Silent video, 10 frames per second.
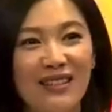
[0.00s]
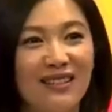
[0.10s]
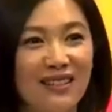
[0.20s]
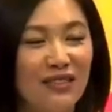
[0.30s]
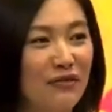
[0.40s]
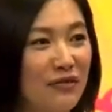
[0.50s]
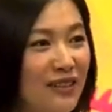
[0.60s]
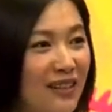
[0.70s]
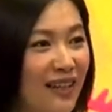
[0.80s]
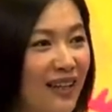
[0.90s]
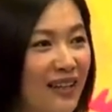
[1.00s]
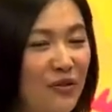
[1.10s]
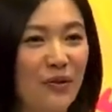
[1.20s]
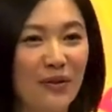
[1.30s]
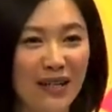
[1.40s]
挺幸福的呀，
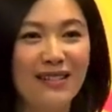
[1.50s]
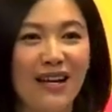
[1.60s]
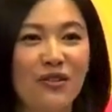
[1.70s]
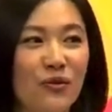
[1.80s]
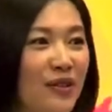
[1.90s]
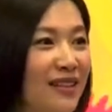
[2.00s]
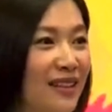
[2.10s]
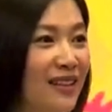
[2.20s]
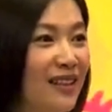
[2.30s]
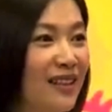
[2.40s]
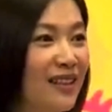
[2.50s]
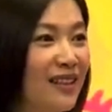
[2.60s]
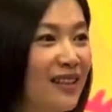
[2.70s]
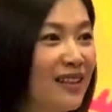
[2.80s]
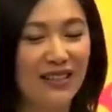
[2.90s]
所以我刚才说了，对
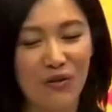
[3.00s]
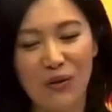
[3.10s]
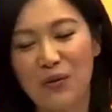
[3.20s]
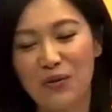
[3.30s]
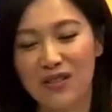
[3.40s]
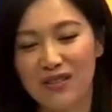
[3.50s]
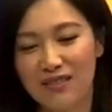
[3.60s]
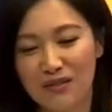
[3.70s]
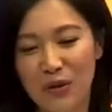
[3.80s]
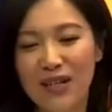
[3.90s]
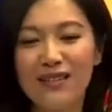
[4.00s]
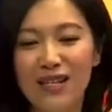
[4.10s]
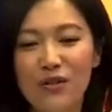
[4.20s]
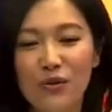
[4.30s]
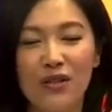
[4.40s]
吧？对，我是，所以刚
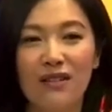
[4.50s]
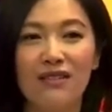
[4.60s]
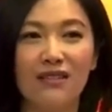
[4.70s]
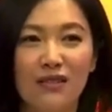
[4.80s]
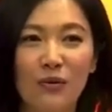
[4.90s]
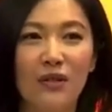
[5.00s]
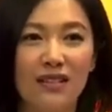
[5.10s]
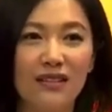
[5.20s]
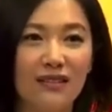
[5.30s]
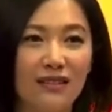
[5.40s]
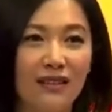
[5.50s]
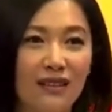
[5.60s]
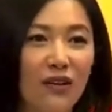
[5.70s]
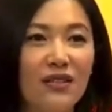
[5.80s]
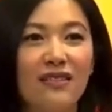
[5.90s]
才说了，其实我真的挺
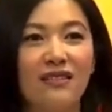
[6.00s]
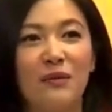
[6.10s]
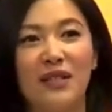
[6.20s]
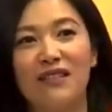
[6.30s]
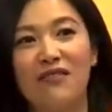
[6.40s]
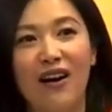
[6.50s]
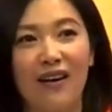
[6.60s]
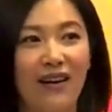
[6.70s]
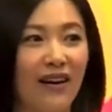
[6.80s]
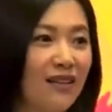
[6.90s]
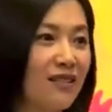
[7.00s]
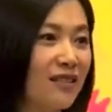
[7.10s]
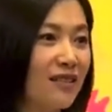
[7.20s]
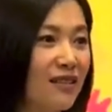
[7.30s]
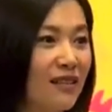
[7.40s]
高兴的，每天玩啊，
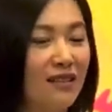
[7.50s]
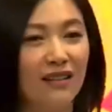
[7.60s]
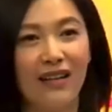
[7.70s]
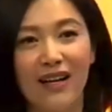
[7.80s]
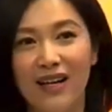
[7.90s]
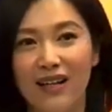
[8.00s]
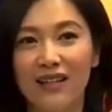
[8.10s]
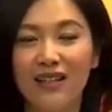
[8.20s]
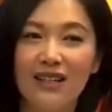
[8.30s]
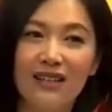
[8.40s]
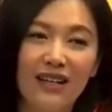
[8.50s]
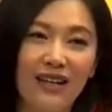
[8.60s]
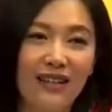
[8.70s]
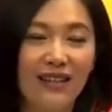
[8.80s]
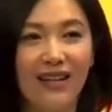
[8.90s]
吃吃喝喝呀。
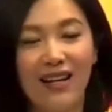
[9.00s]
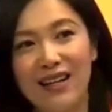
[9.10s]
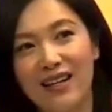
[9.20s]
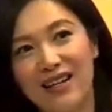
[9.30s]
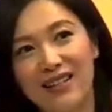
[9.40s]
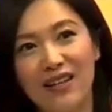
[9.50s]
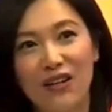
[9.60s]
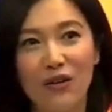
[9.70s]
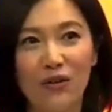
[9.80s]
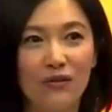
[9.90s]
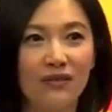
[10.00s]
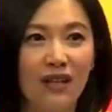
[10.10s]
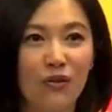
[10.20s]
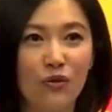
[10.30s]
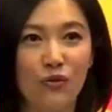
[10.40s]
谈恋爱啊，然后
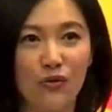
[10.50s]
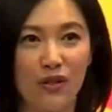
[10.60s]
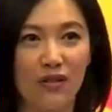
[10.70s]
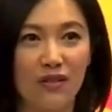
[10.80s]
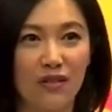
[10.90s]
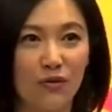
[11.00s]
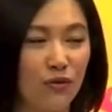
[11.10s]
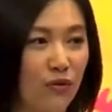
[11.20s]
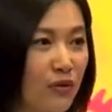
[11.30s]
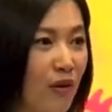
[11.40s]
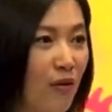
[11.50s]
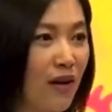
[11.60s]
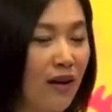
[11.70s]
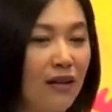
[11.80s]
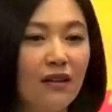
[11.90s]
到处全世界去旅游
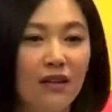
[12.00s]
啊，